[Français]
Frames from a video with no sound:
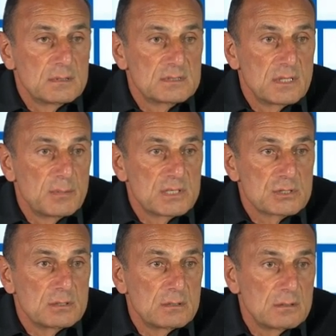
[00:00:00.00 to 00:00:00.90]
c'était un match
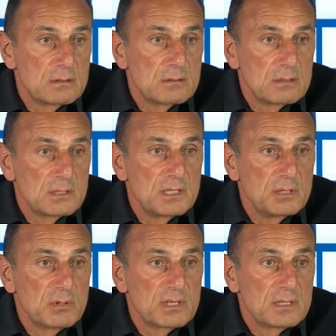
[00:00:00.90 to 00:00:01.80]
euh,
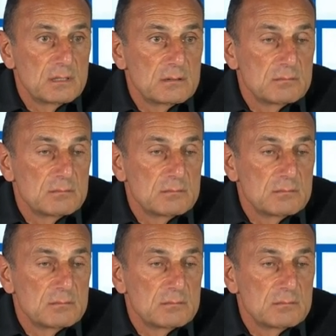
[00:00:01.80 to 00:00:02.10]
équilibré.